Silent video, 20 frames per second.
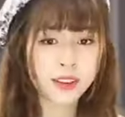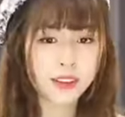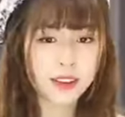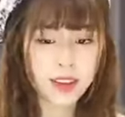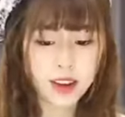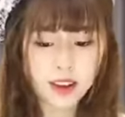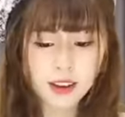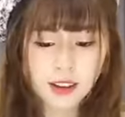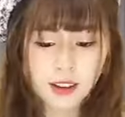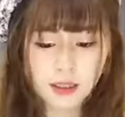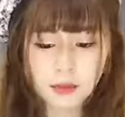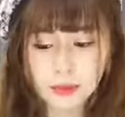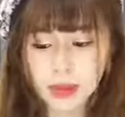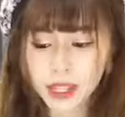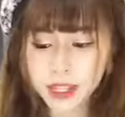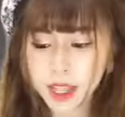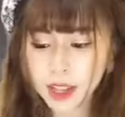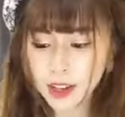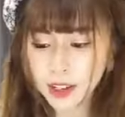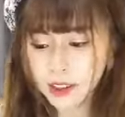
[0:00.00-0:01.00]
chứ Bình
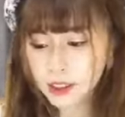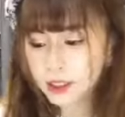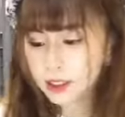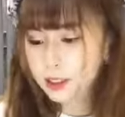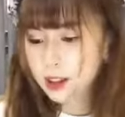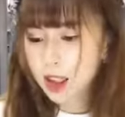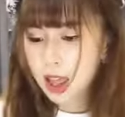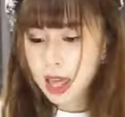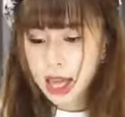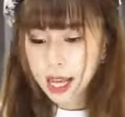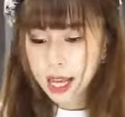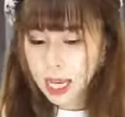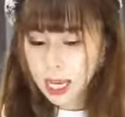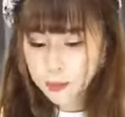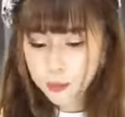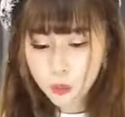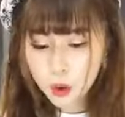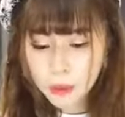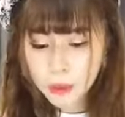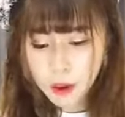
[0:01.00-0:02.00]
tĩnh
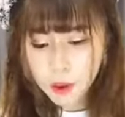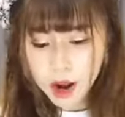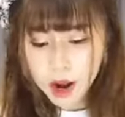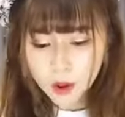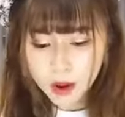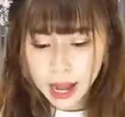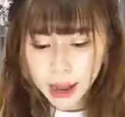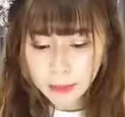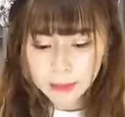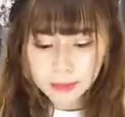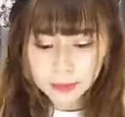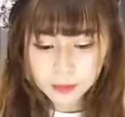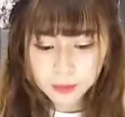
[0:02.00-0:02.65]
Em qua mẫu lâu lắm